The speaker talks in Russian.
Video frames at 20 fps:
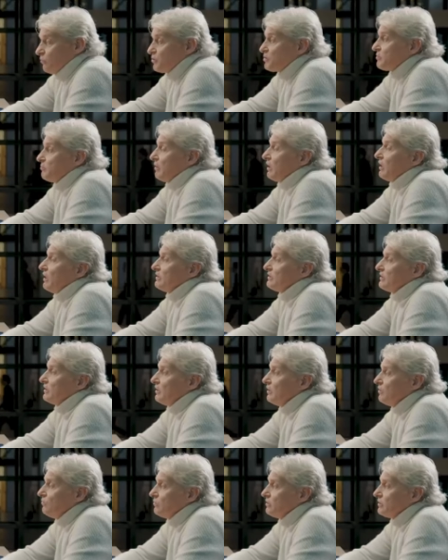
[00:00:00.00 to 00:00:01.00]
очень
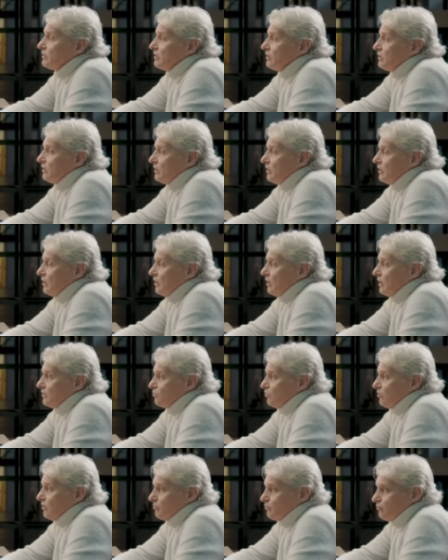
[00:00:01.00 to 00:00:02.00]
богатые люди,
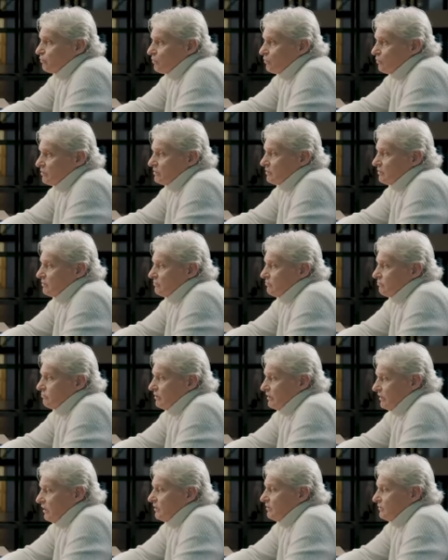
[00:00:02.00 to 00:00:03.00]
которые просто
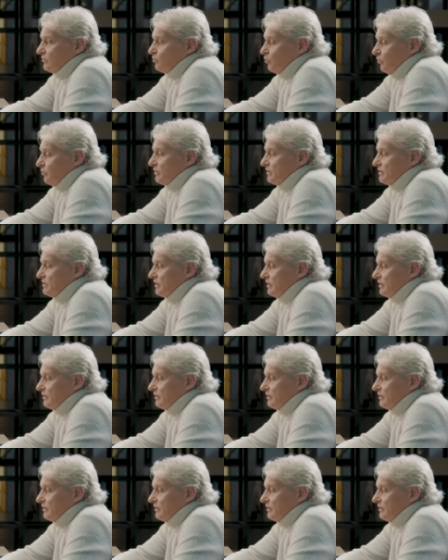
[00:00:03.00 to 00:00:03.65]
реально топят за